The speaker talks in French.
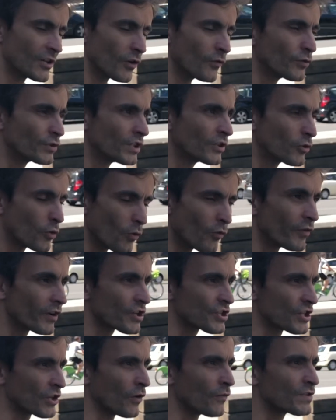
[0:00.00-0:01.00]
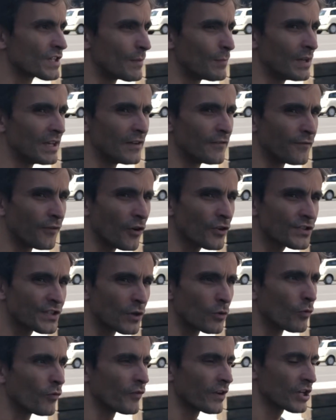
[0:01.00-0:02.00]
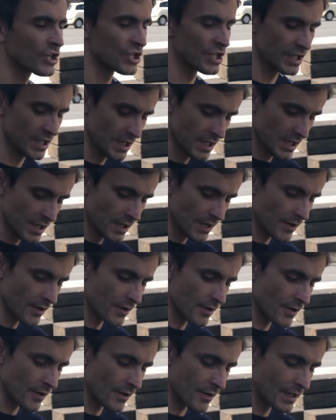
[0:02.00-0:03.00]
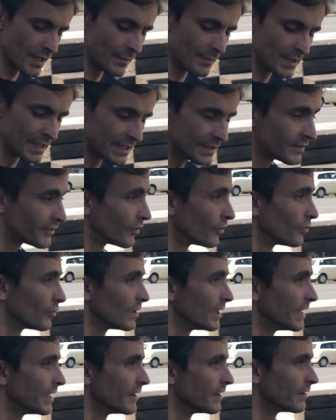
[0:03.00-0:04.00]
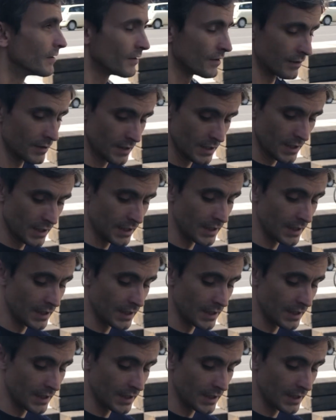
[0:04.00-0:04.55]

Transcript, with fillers: Quand vous dites converger, quand vous appelez les forces à converger, euh, les militants, euh,